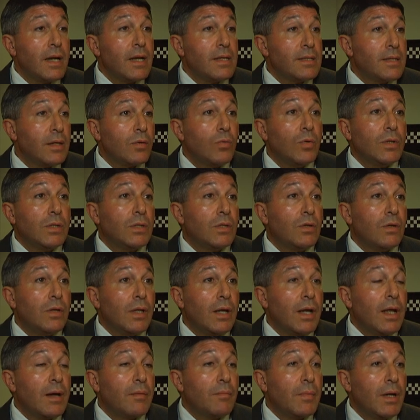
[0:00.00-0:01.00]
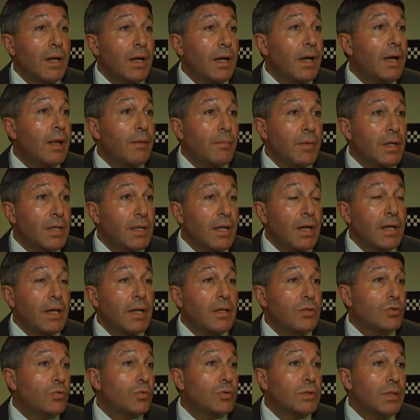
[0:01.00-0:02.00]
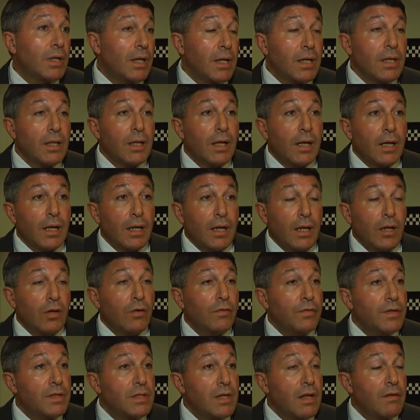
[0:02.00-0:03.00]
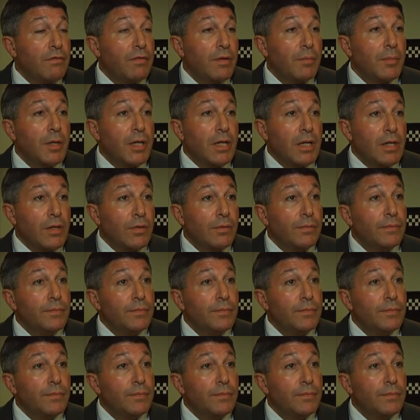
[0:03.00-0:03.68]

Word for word: el secuestro del arma reglamentaria sustraída al oficial femenino.